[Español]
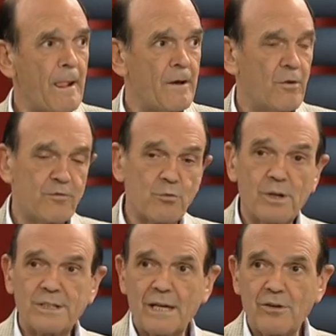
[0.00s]
o fútbol
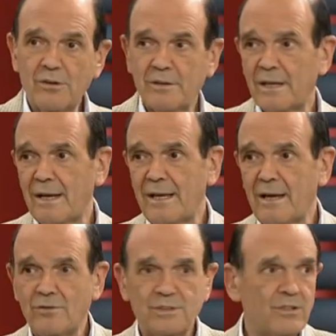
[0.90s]
de salón, queda
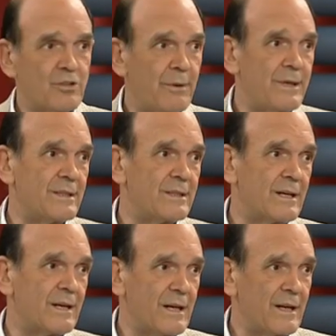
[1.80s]
con 120
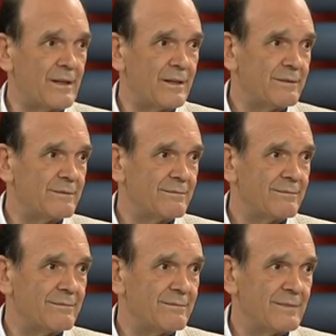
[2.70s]
taquicardia.
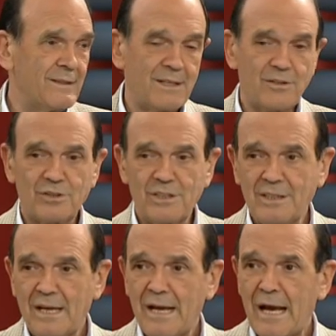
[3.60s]
Entonces,
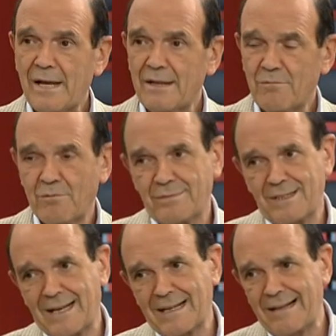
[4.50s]
se
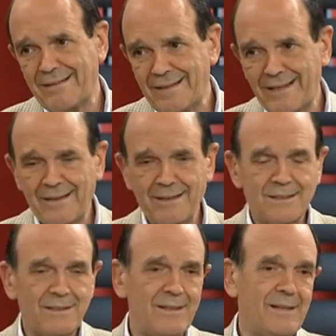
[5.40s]
crean
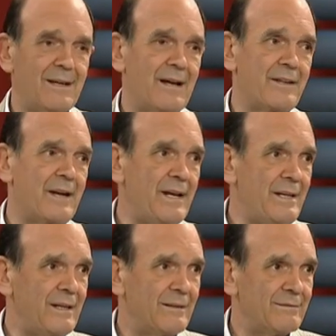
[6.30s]
cantidades de
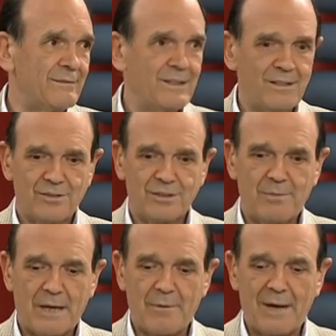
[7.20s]
adrenalina. Entonces,
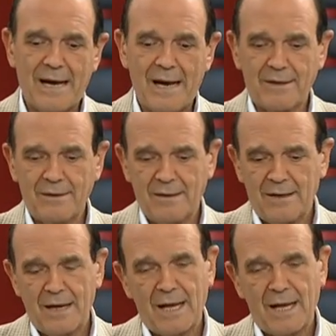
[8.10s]
para bajar a